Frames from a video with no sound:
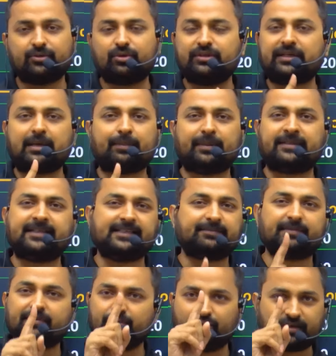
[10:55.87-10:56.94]

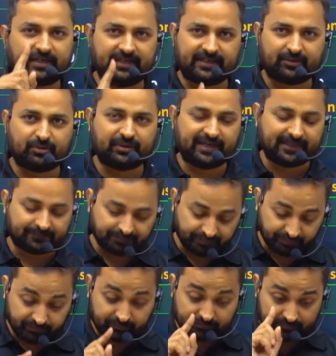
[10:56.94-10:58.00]
2025 में वो क्लियर हो गया
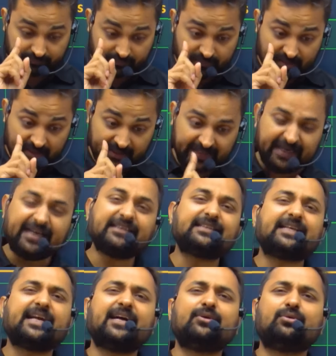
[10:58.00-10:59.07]

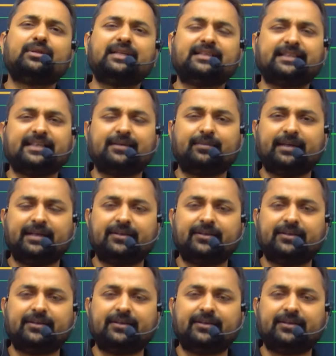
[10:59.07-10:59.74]
एज क्या होनी चाहिए मेरी